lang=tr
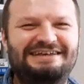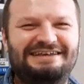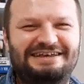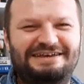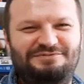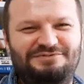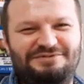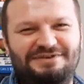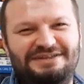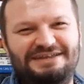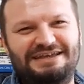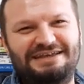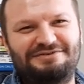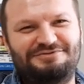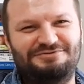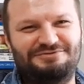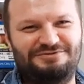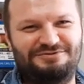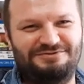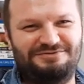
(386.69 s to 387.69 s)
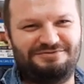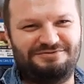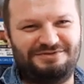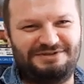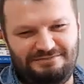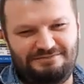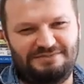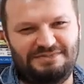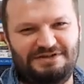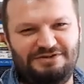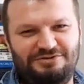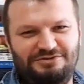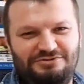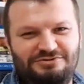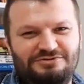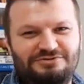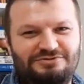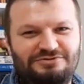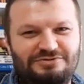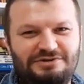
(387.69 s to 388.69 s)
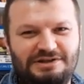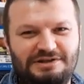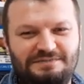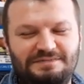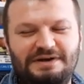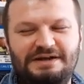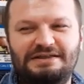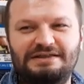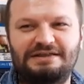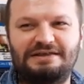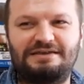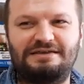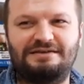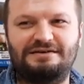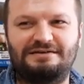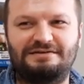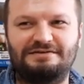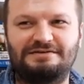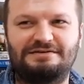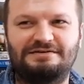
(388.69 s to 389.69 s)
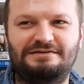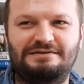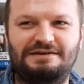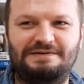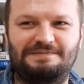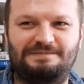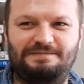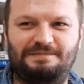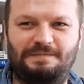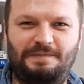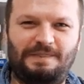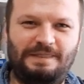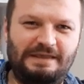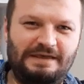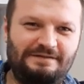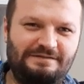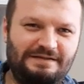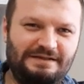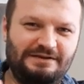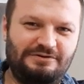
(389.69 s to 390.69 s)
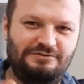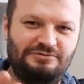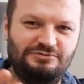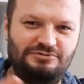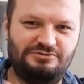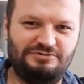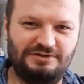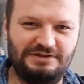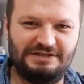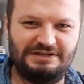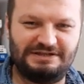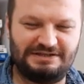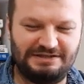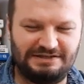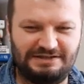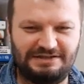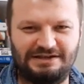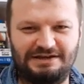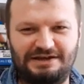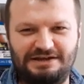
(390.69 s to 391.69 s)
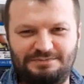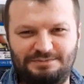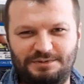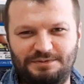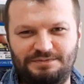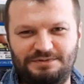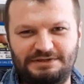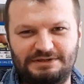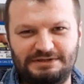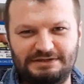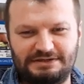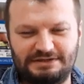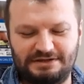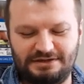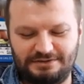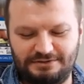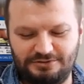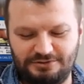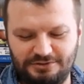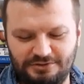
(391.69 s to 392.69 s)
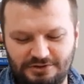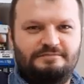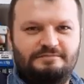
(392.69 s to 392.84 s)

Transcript: e, buna da en uygun biliyorsunuz öğretmenlik yani. Hem evlilik konusunda da sıkıntı yaratmamasını sağlıyor.